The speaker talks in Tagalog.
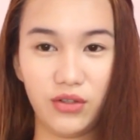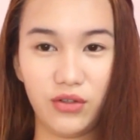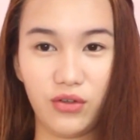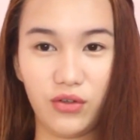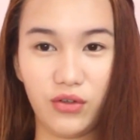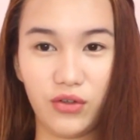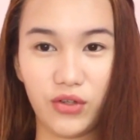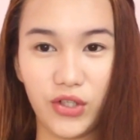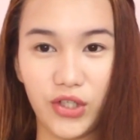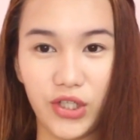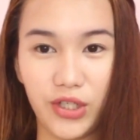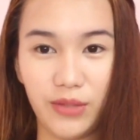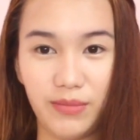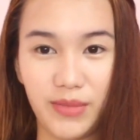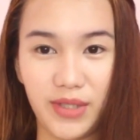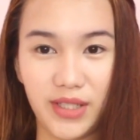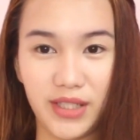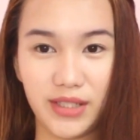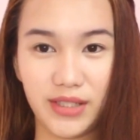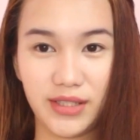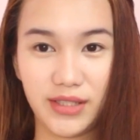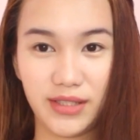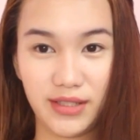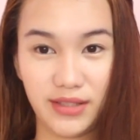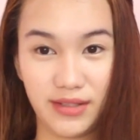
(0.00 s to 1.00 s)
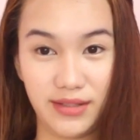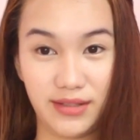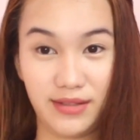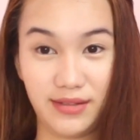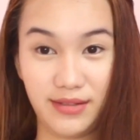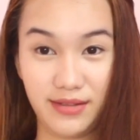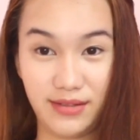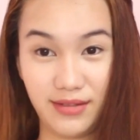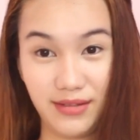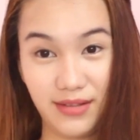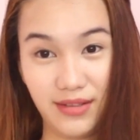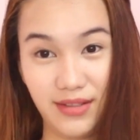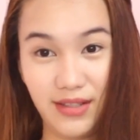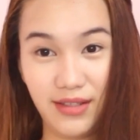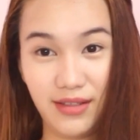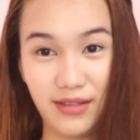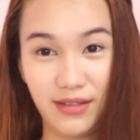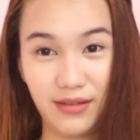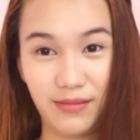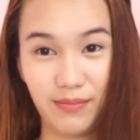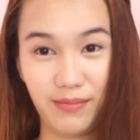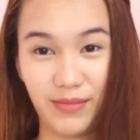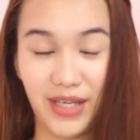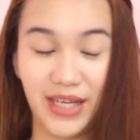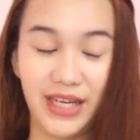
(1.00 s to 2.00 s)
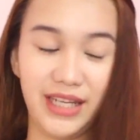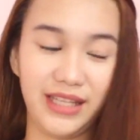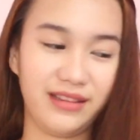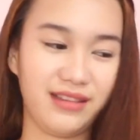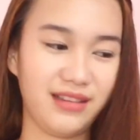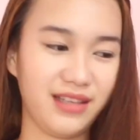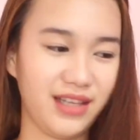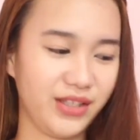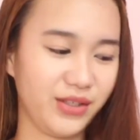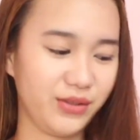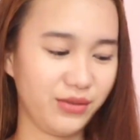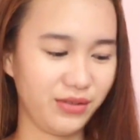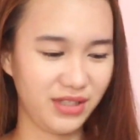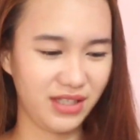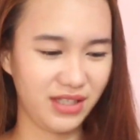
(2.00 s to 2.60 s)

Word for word: or mas maliit lang yung